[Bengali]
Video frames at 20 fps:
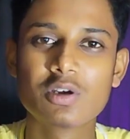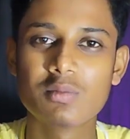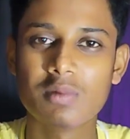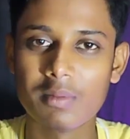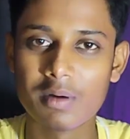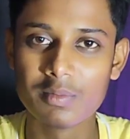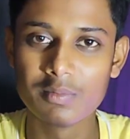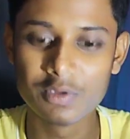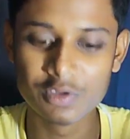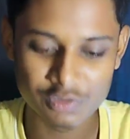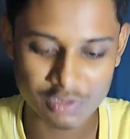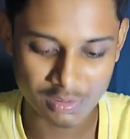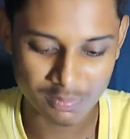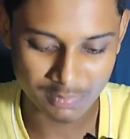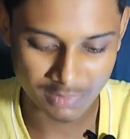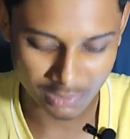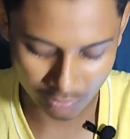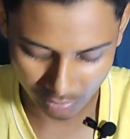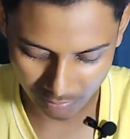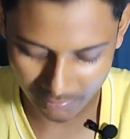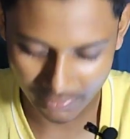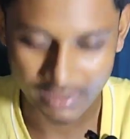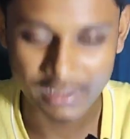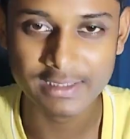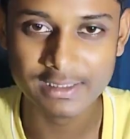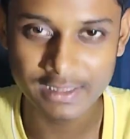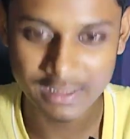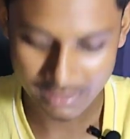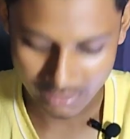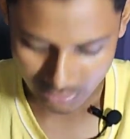আমরা ইউজার ম্যানুয়াল ফেলে
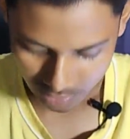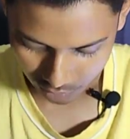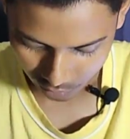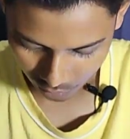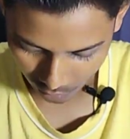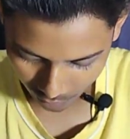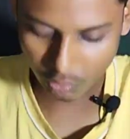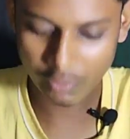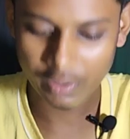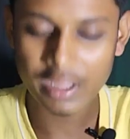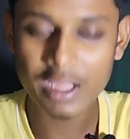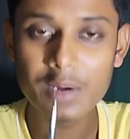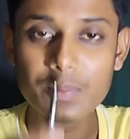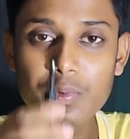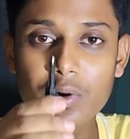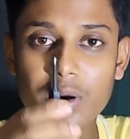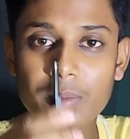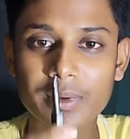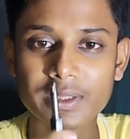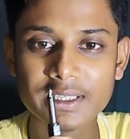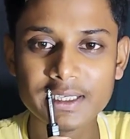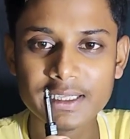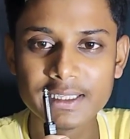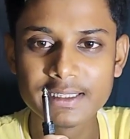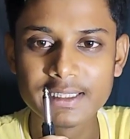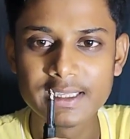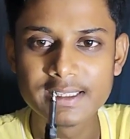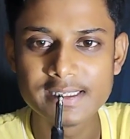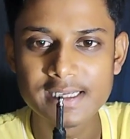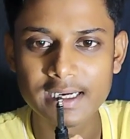দিই তো এরপর আমাদেরকে
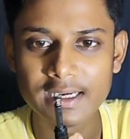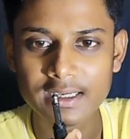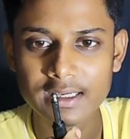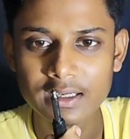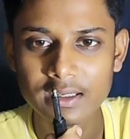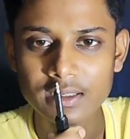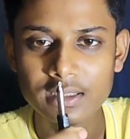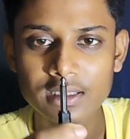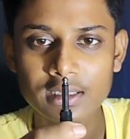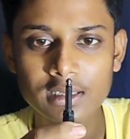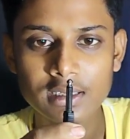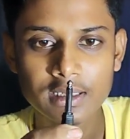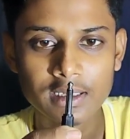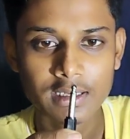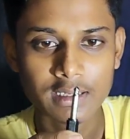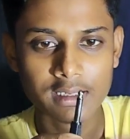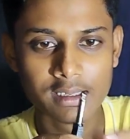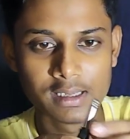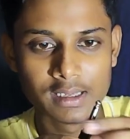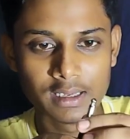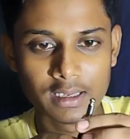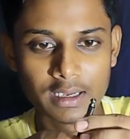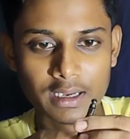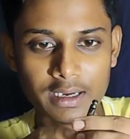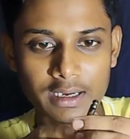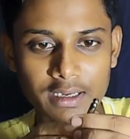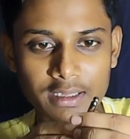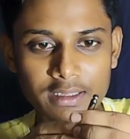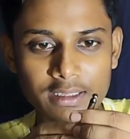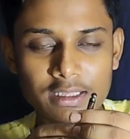দিয়েছে একটা এটা
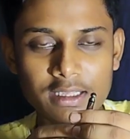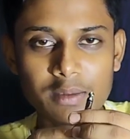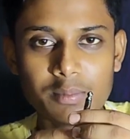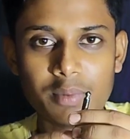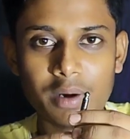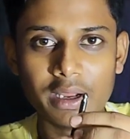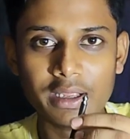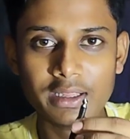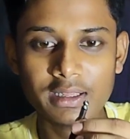কি ভাই